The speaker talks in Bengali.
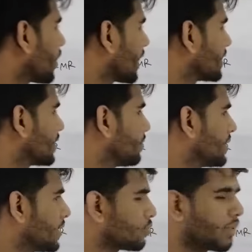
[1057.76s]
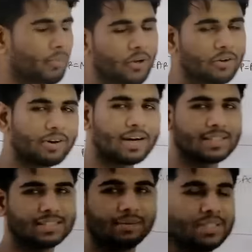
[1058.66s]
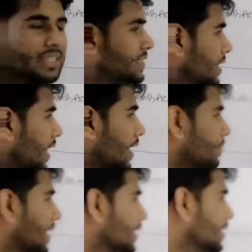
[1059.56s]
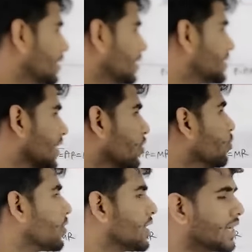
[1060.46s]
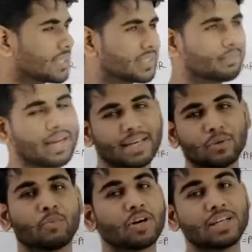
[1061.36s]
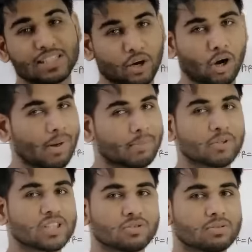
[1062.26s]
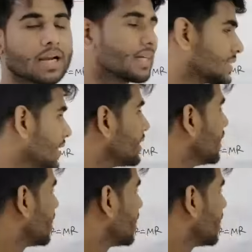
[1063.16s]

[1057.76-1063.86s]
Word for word: উপরে গেছে বিদায় তোমরা মনে করি না যে আমি মানে ইচ্ছা করে উপরে নিয়ে গেছি বা এটা উপরে নিতে হবে এমন কিছু না ঠিক আছে